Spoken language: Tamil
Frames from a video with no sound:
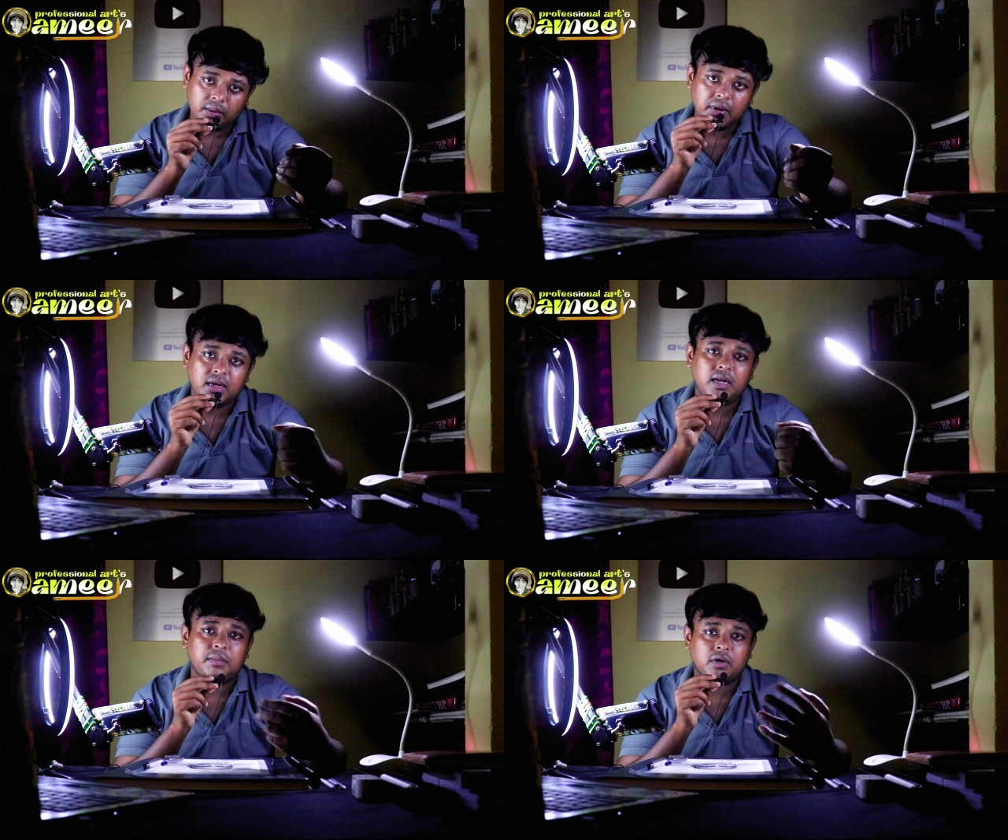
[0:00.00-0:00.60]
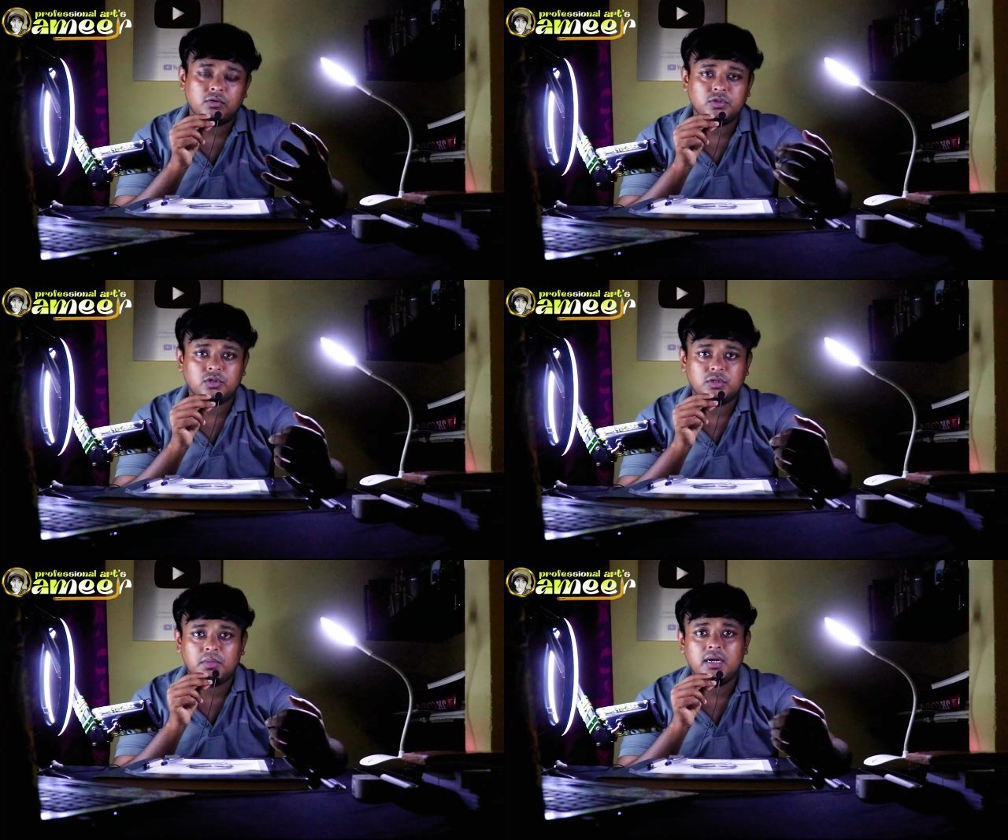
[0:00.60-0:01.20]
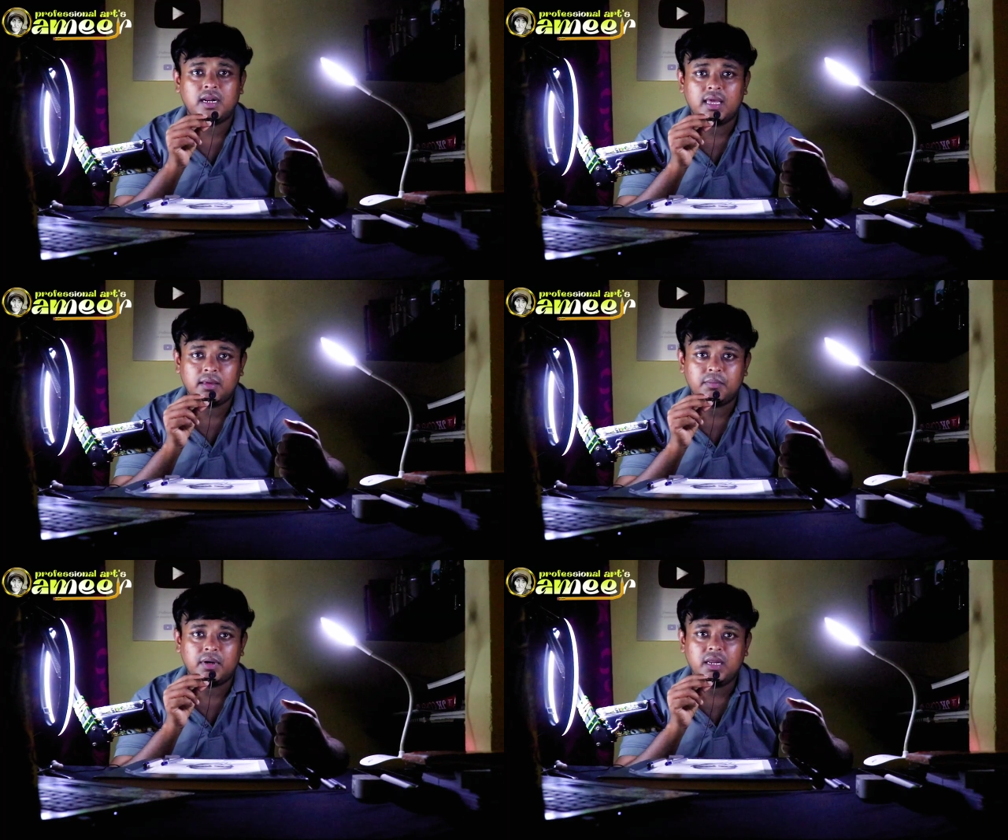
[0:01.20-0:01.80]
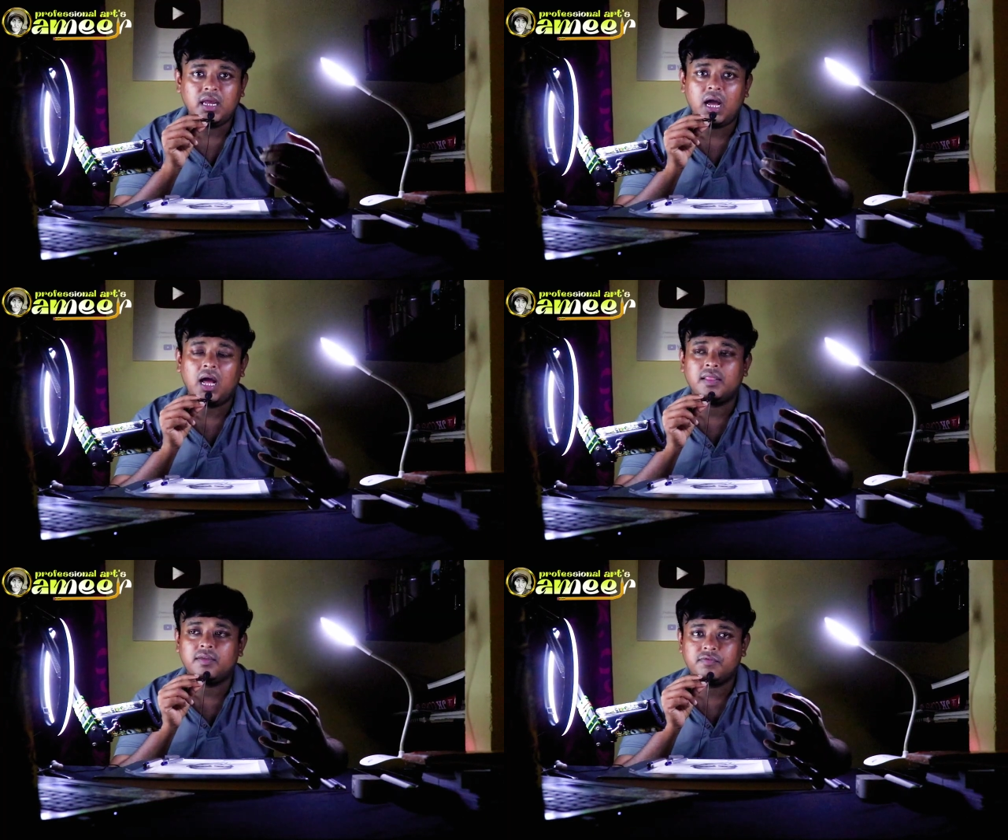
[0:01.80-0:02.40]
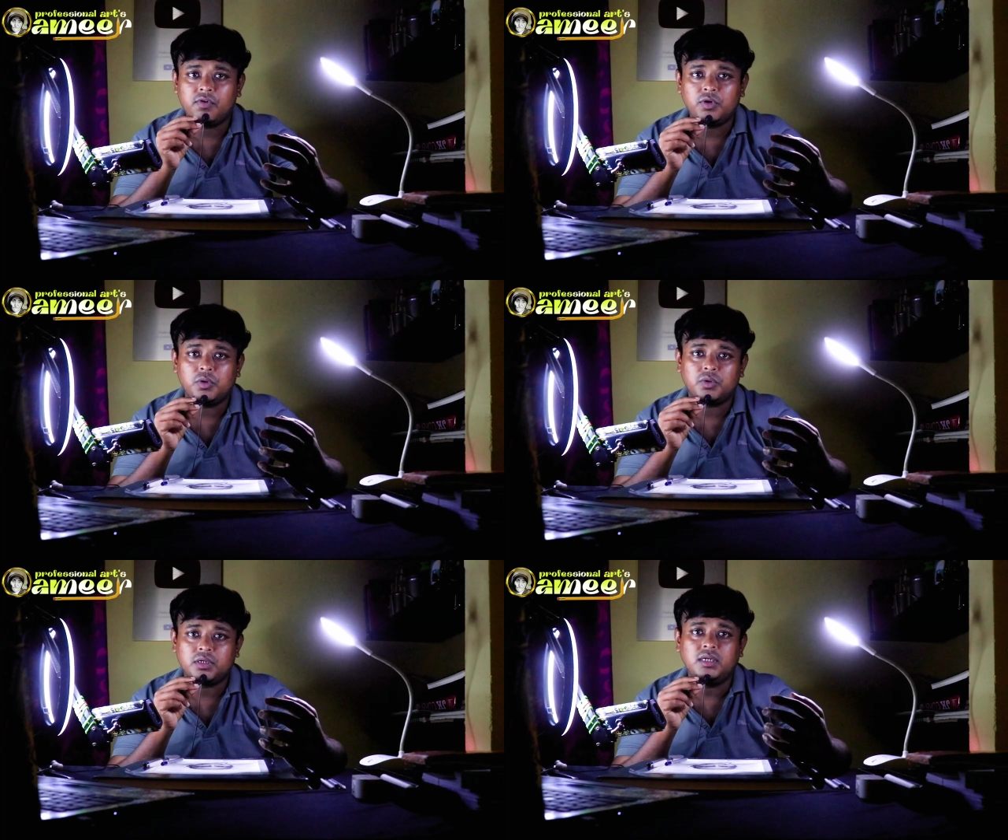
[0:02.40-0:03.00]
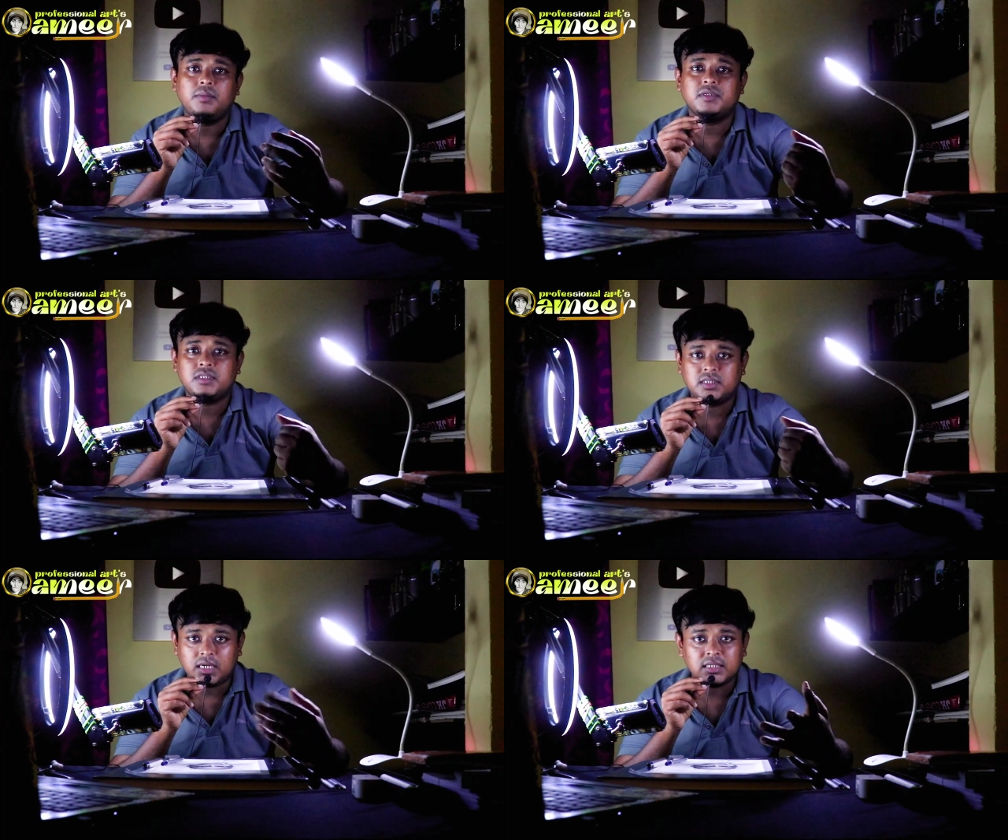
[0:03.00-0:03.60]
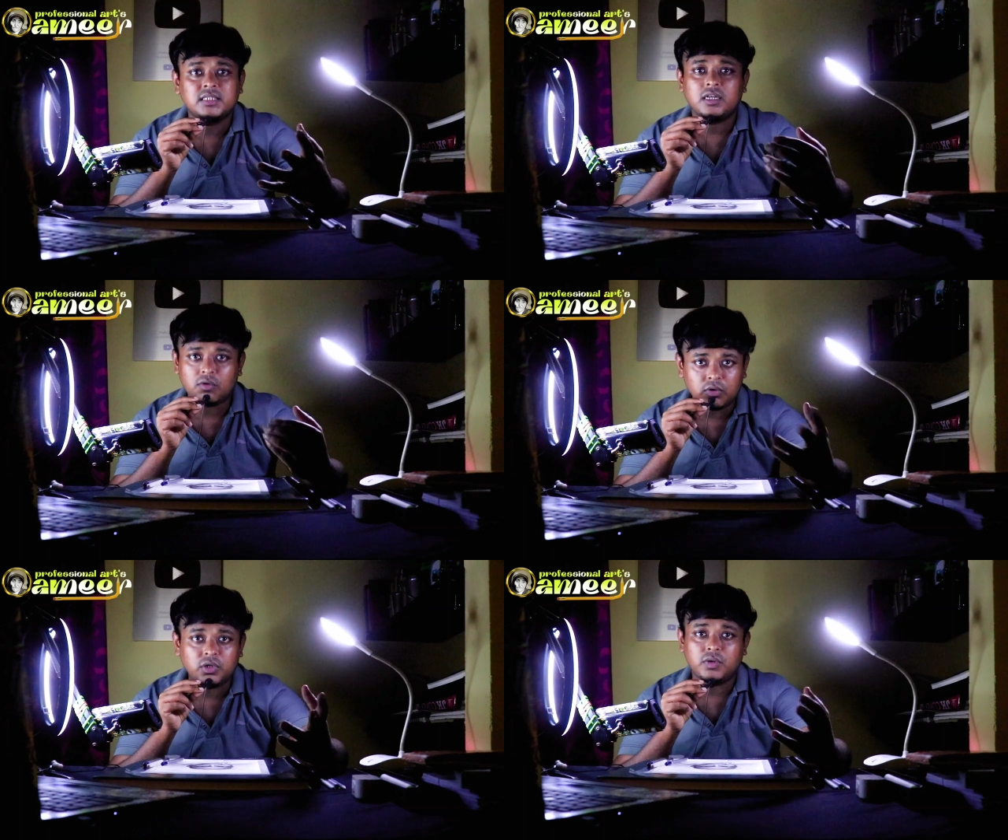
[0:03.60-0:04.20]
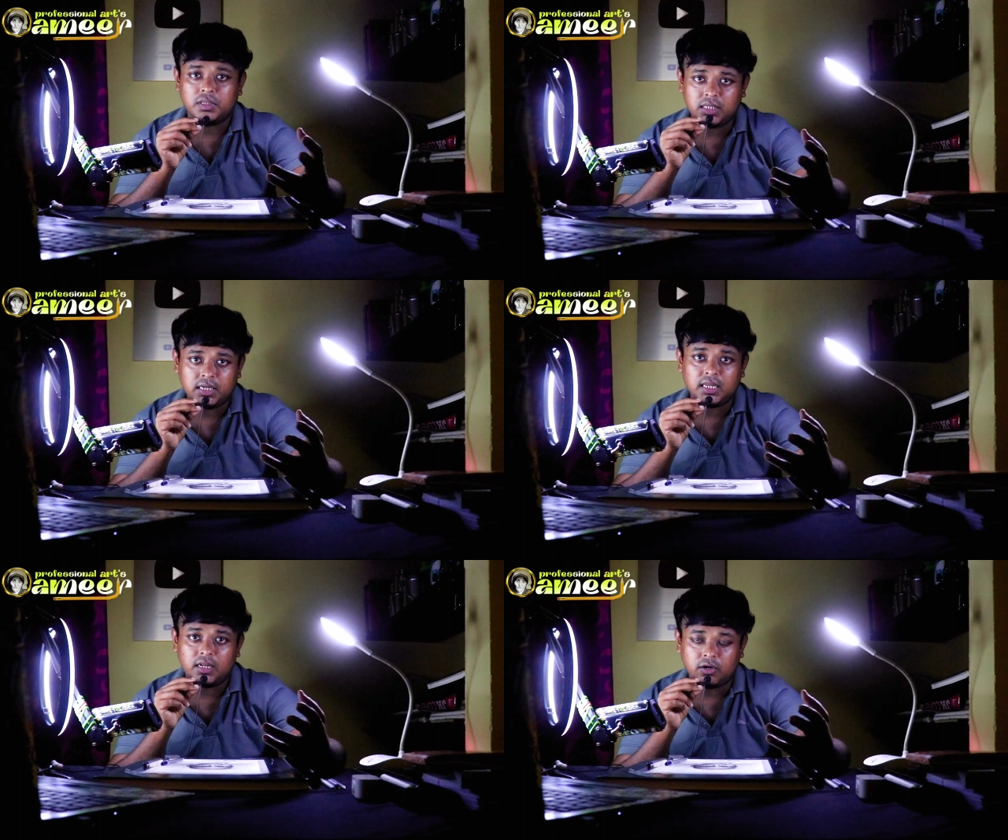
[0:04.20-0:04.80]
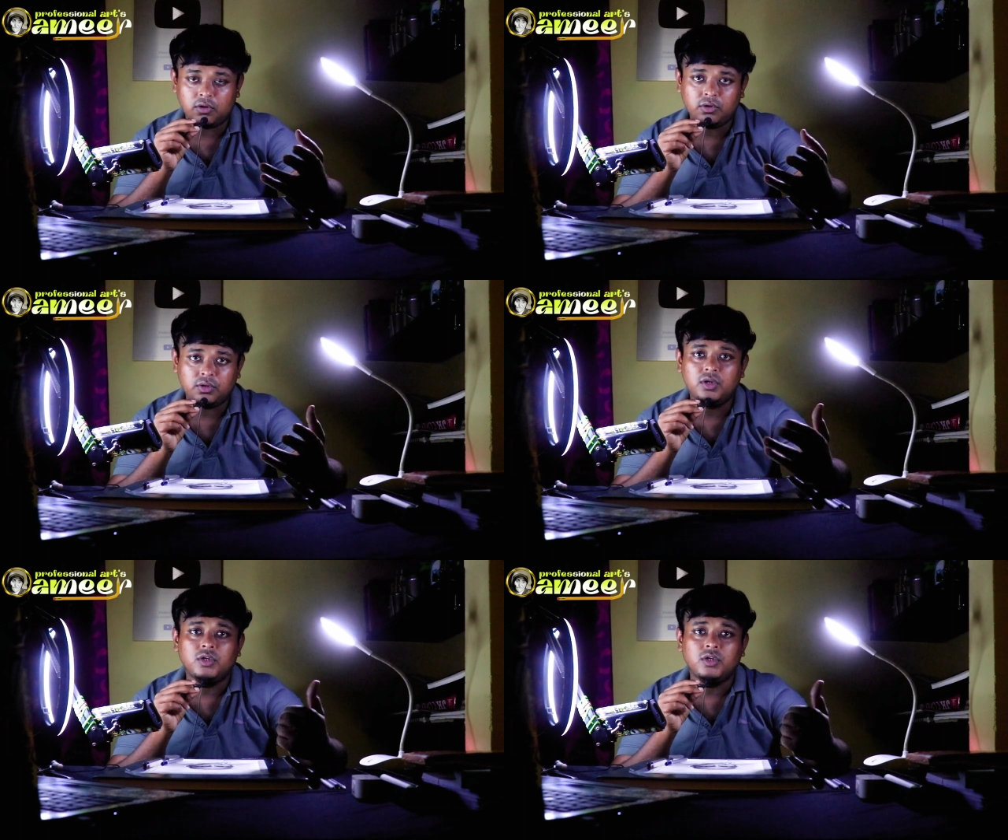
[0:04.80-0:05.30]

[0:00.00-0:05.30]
இந்த மாதிரி நம்ம கொஞ்சம் கொஞ்சமாக ட்ராயிங் பண்ணி அந்த ஃபோட்டோவுக்கு நம்ம ஸ்ட்ரக்சர் கொண்டு வந்துக்கிட்டே இருக்கணும்